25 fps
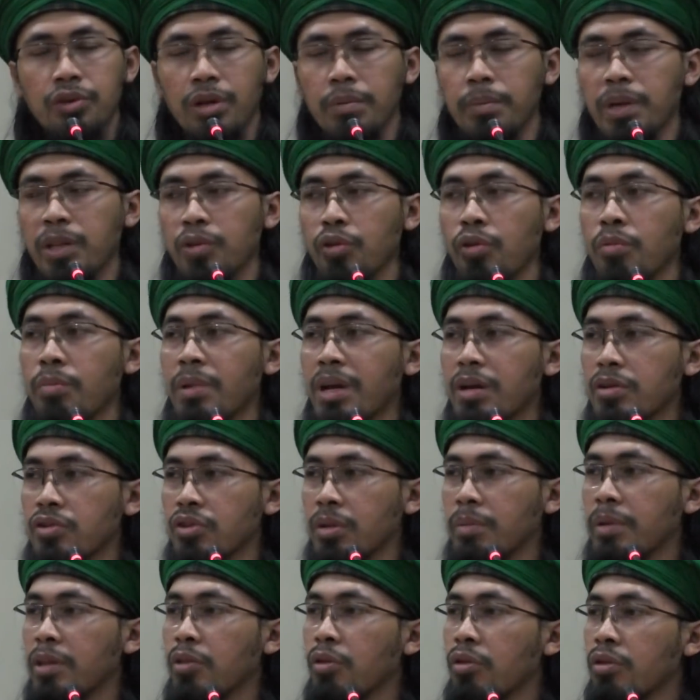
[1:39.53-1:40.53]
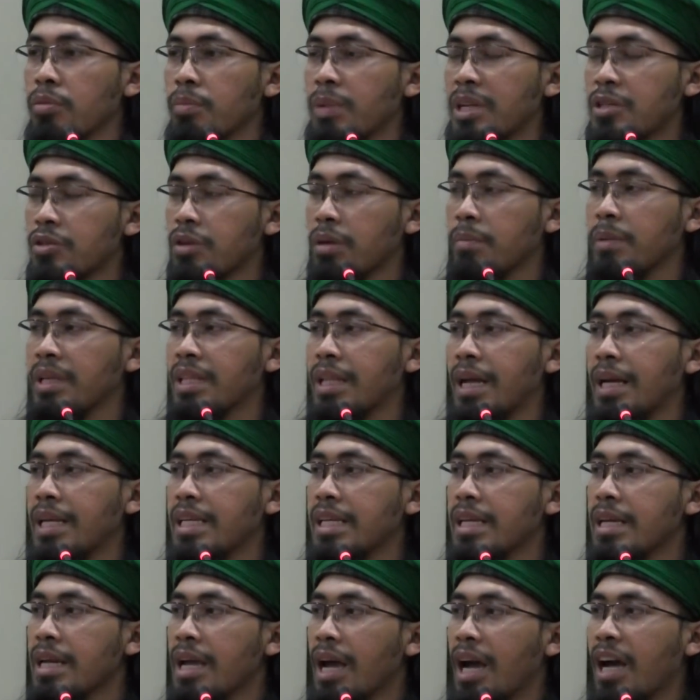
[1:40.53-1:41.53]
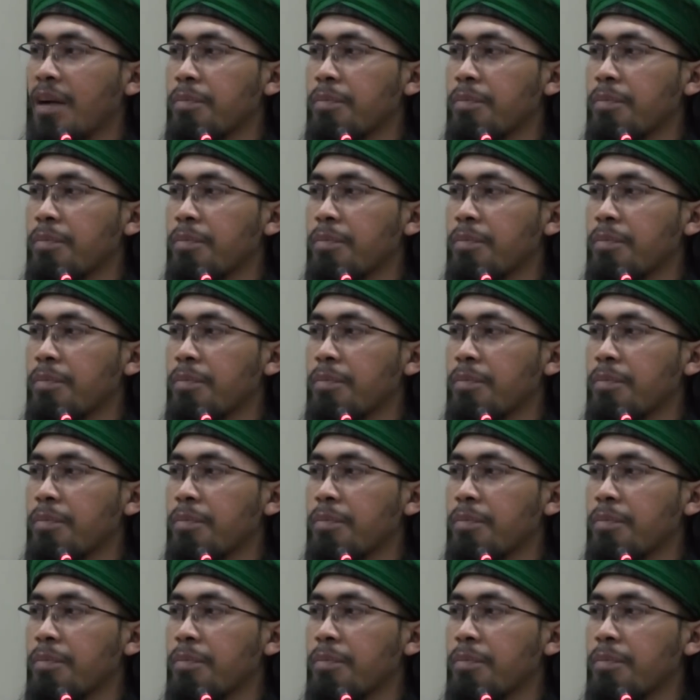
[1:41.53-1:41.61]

sahabat Umar, sahabat Uthman, sahabat Ali,